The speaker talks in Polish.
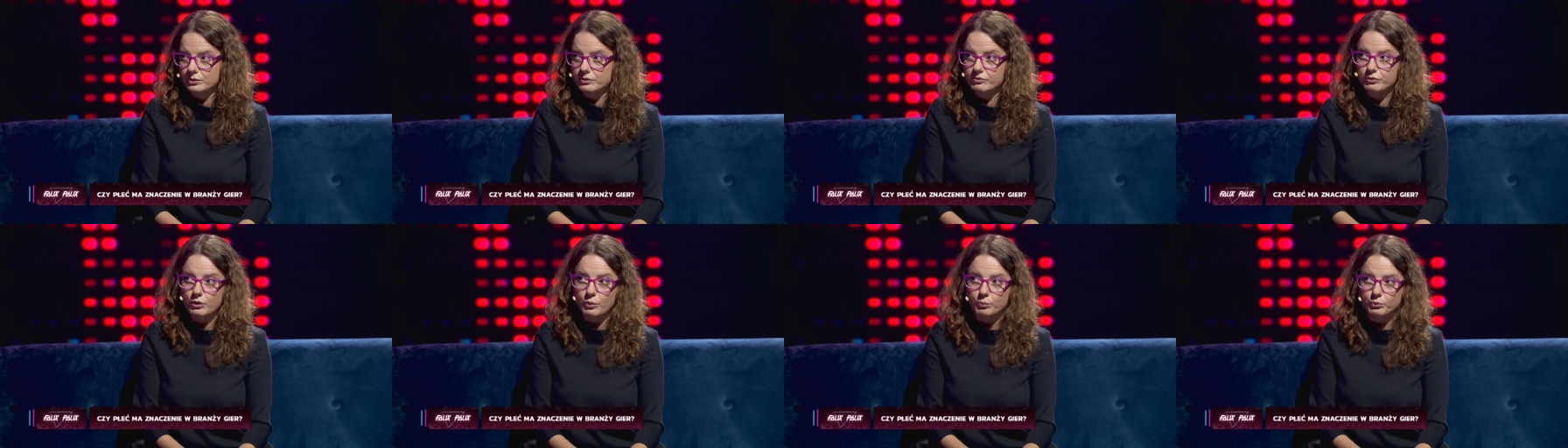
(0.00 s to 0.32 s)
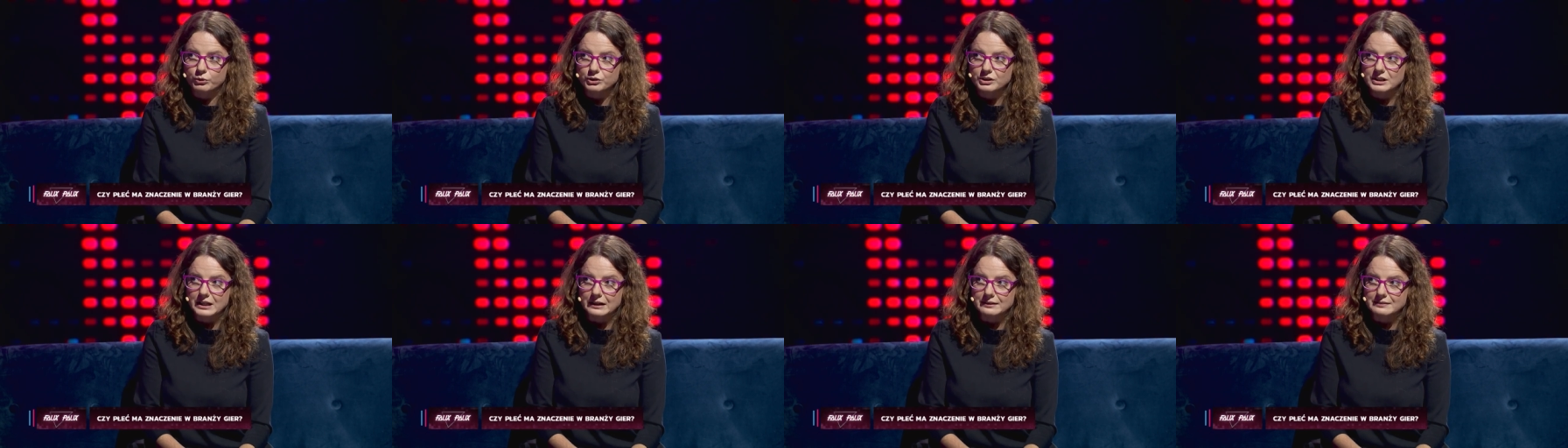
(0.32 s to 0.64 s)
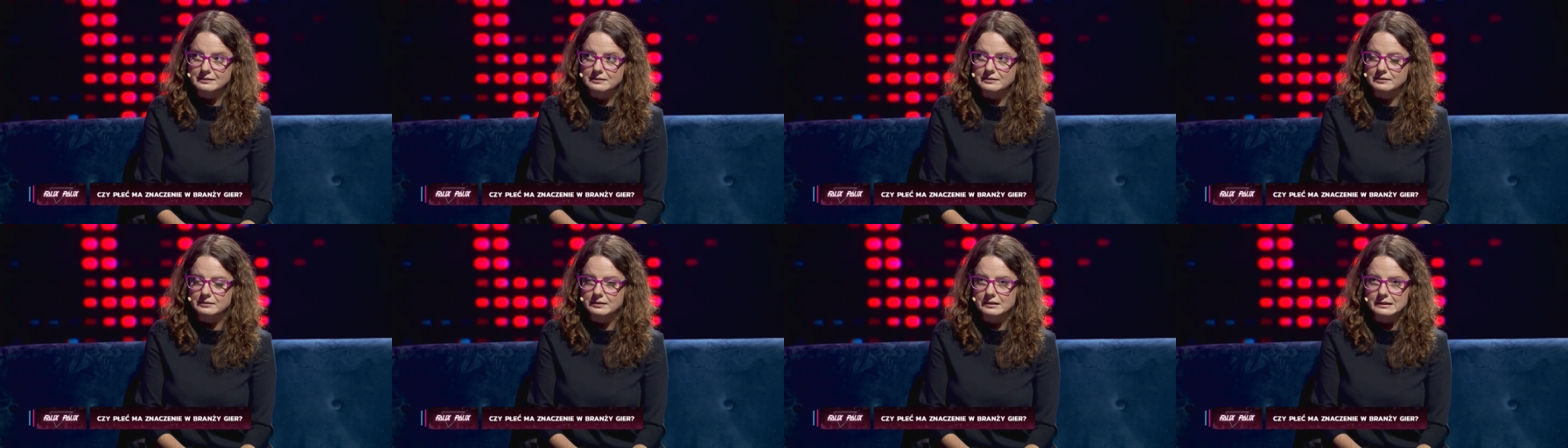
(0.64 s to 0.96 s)
i w
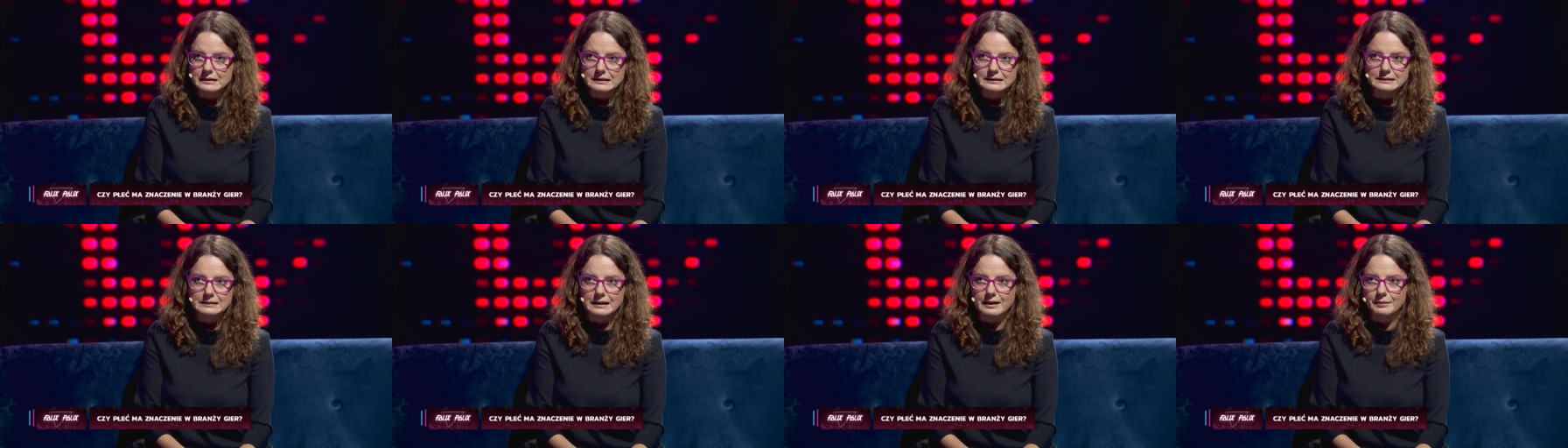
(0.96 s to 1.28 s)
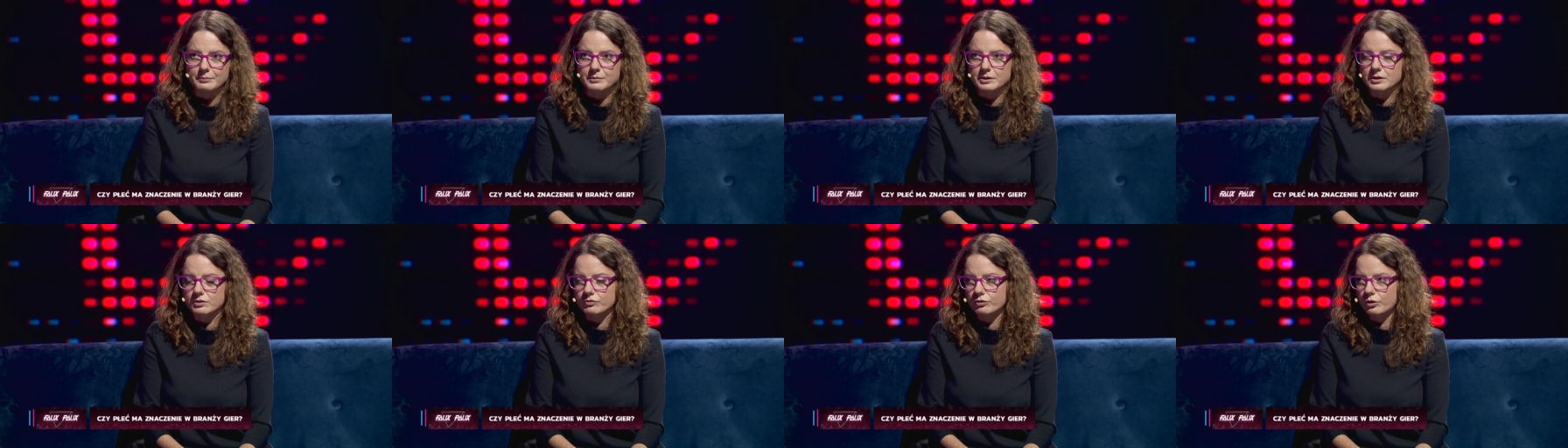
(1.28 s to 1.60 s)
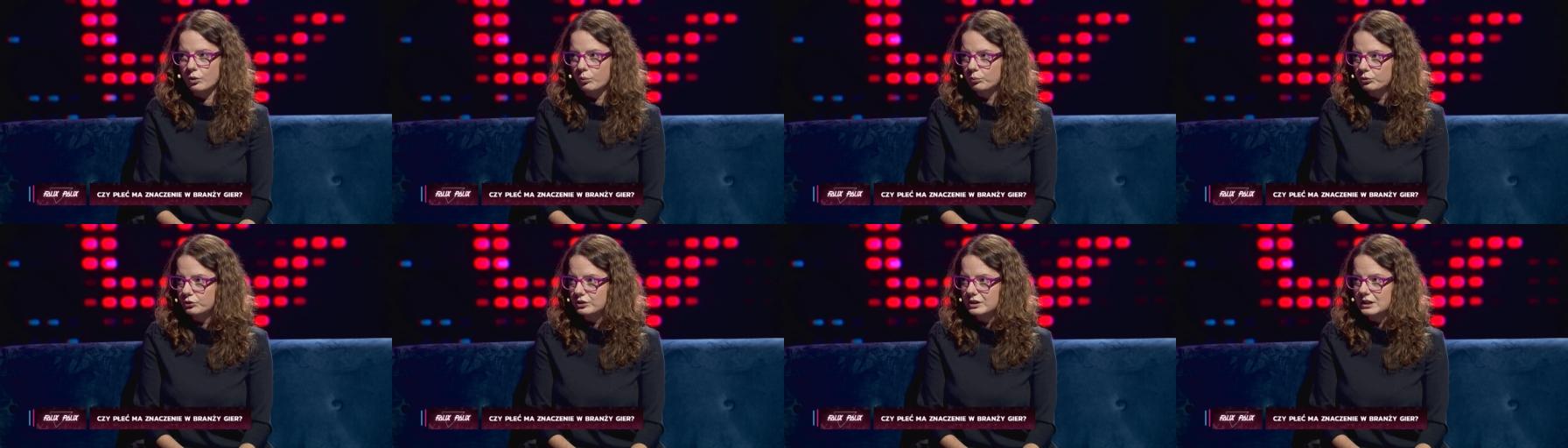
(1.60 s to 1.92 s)
komunikacji z klientami, i w
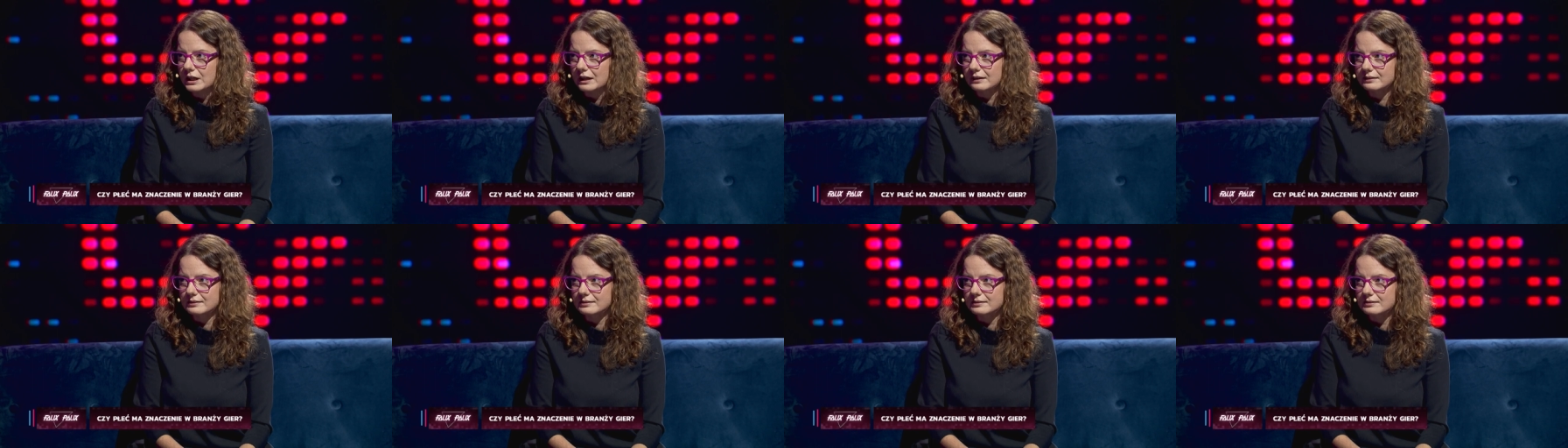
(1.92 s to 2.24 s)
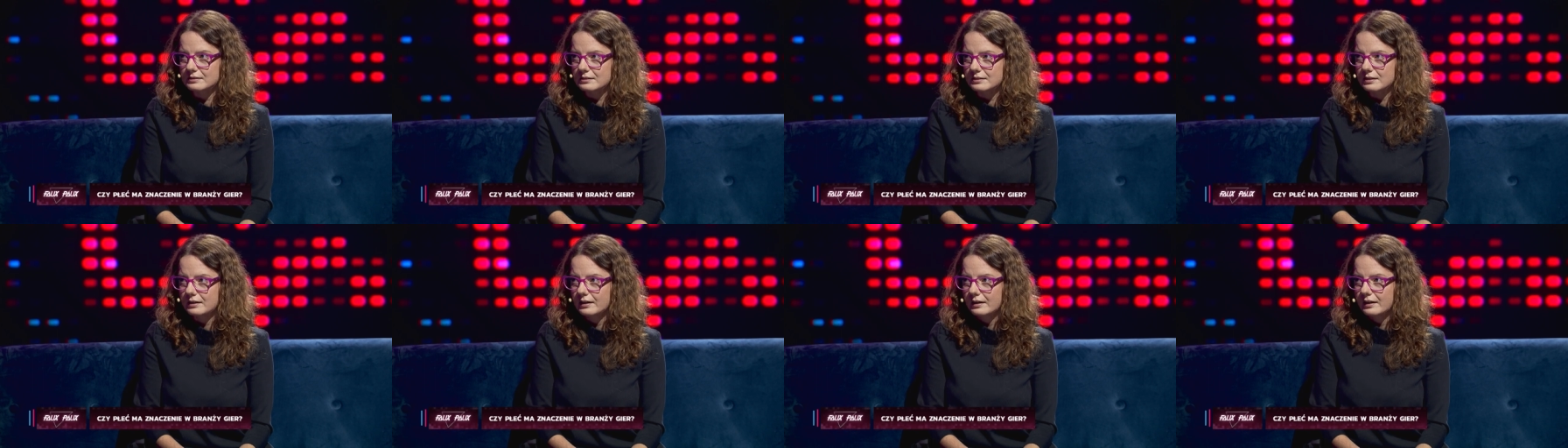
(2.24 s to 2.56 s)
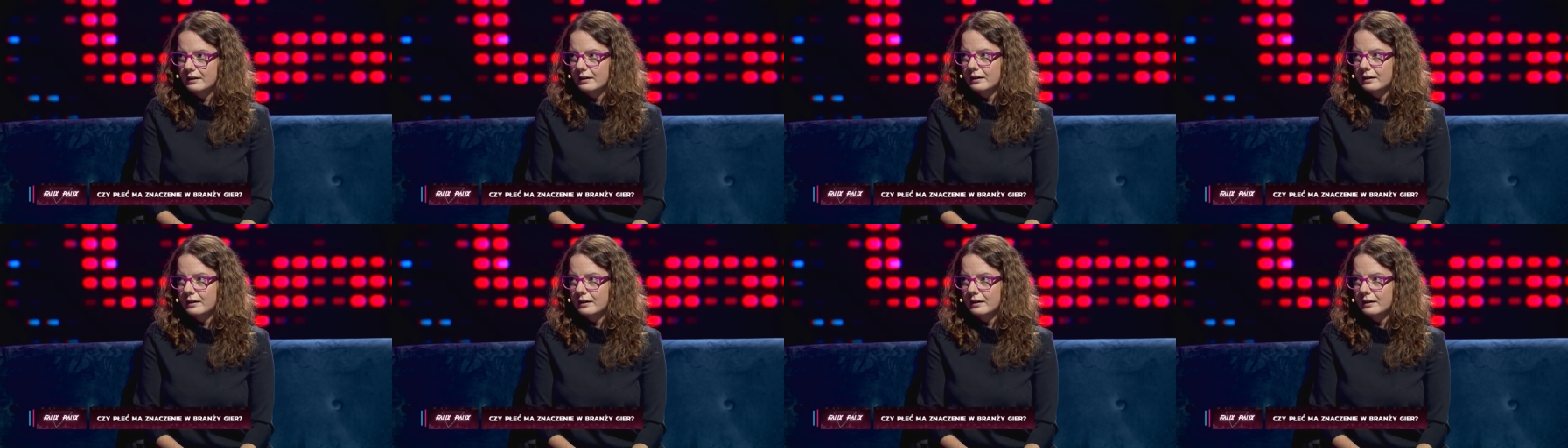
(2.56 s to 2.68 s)
komunikacji